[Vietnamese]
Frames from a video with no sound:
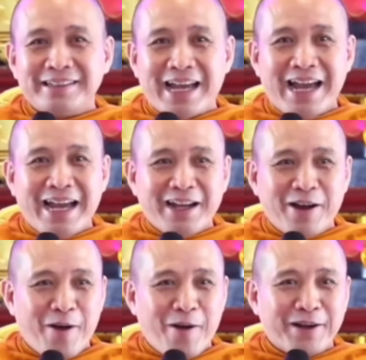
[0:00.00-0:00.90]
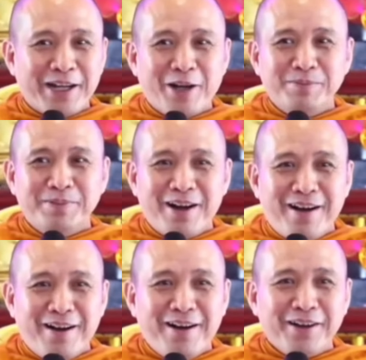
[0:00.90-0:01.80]
Ta còn không
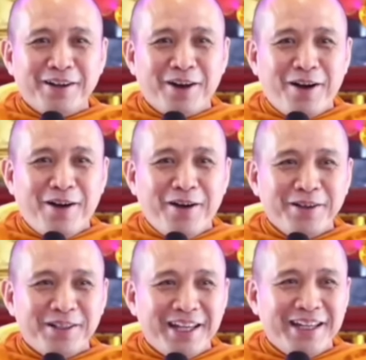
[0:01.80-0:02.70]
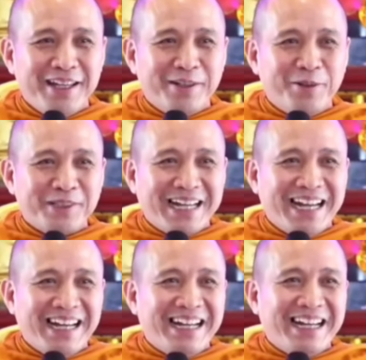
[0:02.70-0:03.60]
có Có gì của
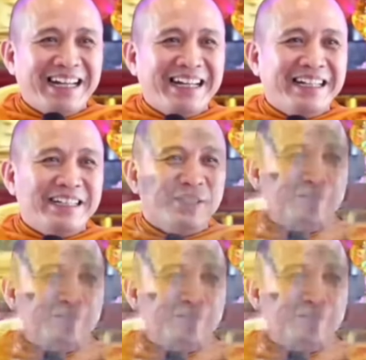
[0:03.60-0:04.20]
ta